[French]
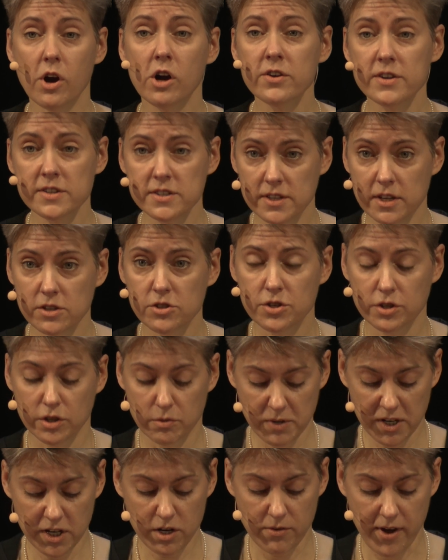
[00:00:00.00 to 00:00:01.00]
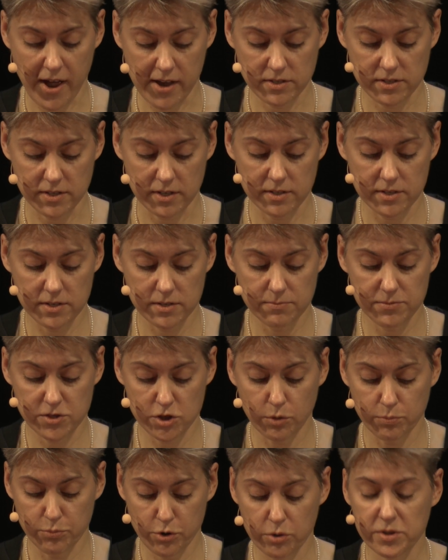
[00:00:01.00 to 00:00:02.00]
are essential amino acids,
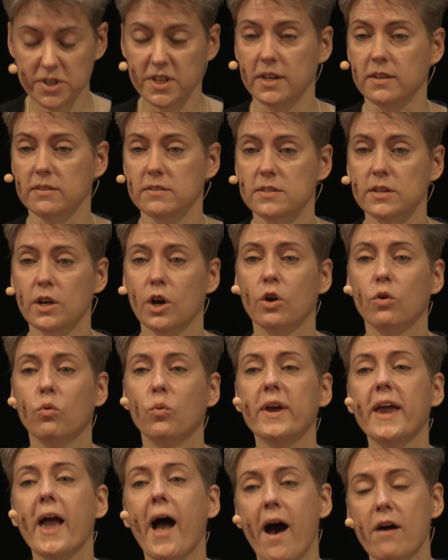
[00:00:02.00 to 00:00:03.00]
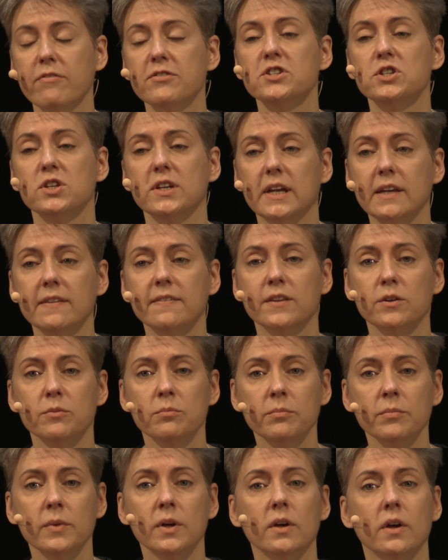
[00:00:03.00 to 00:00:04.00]
so proteins. We have to eat
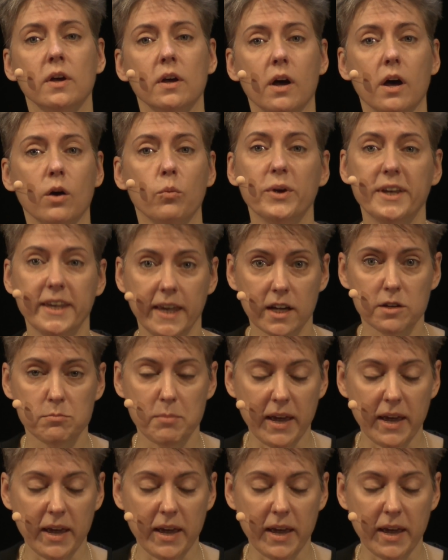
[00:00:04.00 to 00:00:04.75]
them, uh, we can't